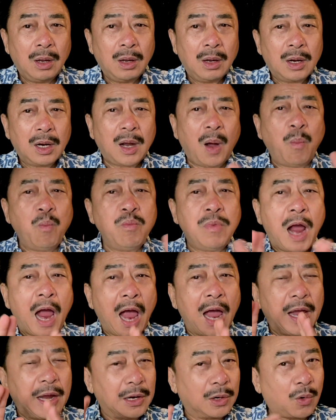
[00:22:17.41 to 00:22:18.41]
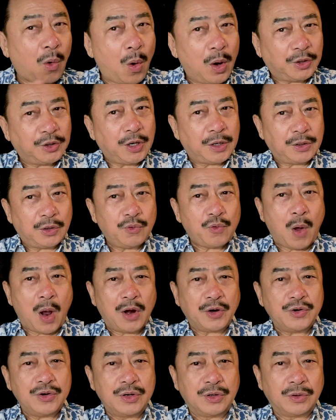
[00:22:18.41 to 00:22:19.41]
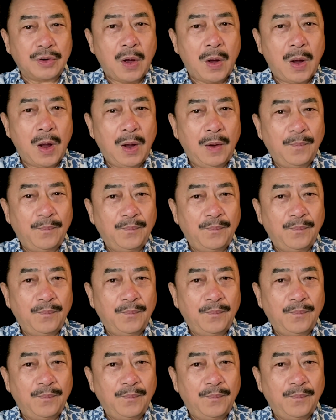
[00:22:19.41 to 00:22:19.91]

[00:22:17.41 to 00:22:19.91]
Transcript: không hề có trên cái đoạn đường đó.